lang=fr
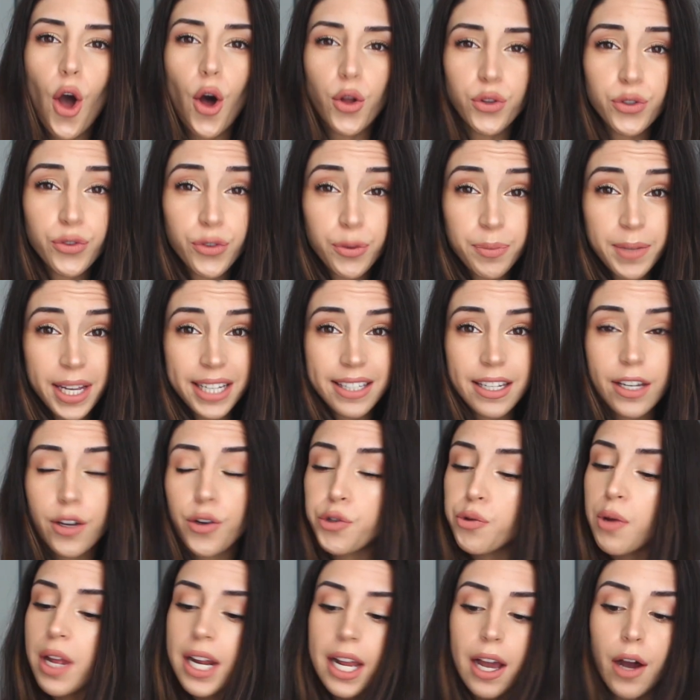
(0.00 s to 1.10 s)
En novembre dernier,
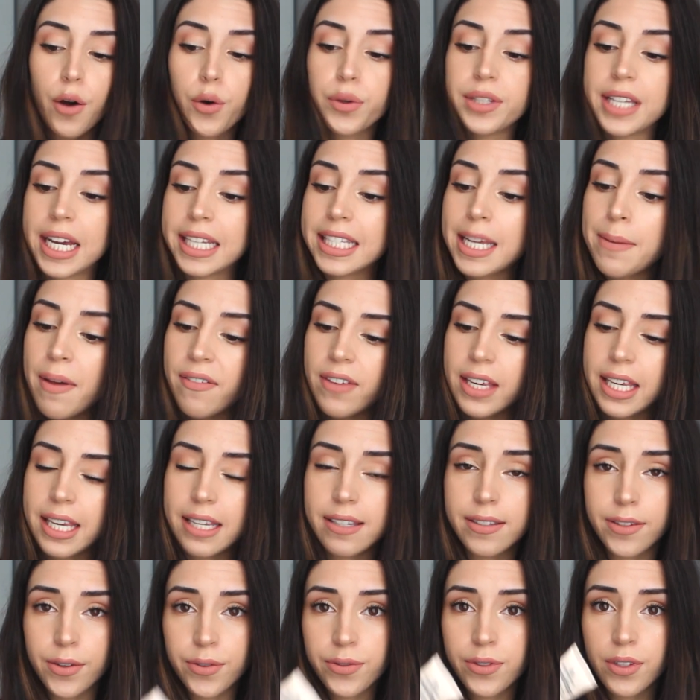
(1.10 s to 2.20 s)
quand je suis allée à Rotterdam avec
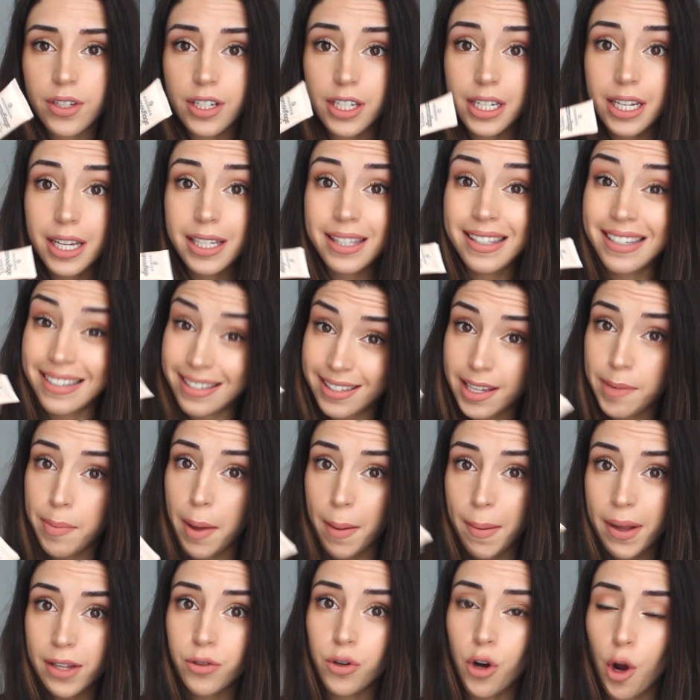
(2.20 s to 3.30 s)
Essence, j'ai testé
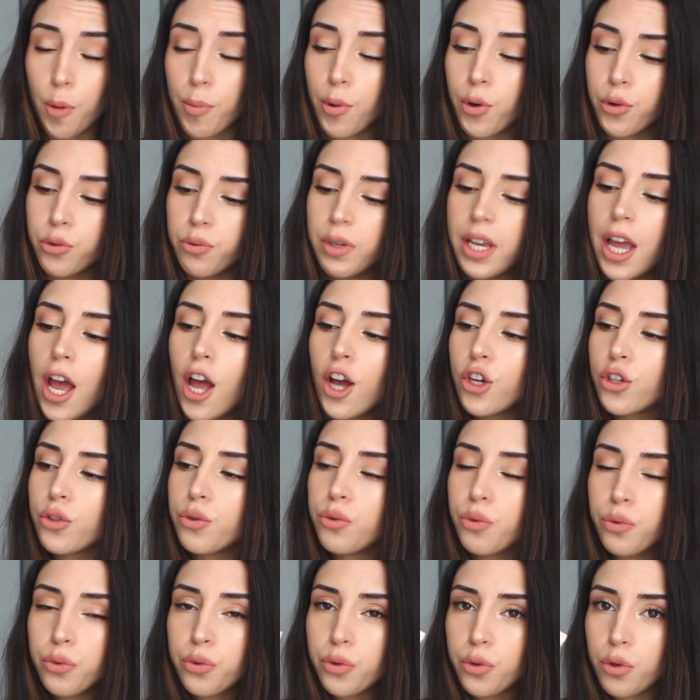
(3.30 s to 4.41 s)
pas mal de leurs produits, dont